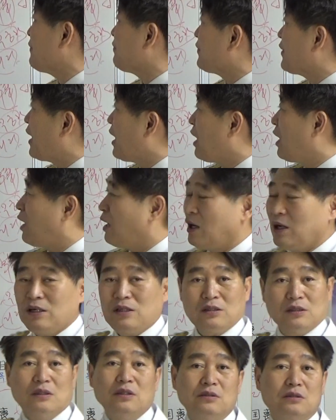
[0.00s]
한다
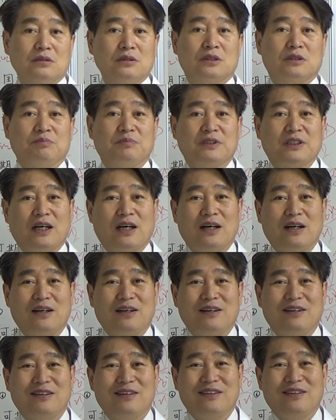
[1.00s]
이런 뜻입니다.
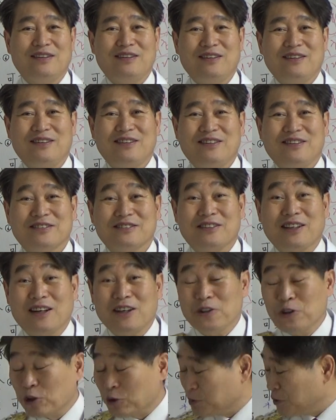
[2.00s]

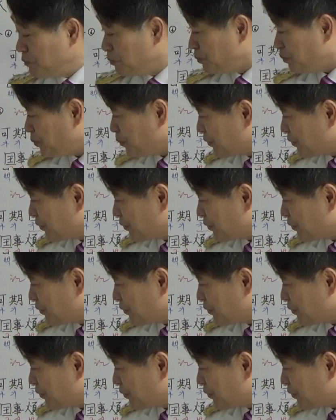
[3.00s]
자 여러분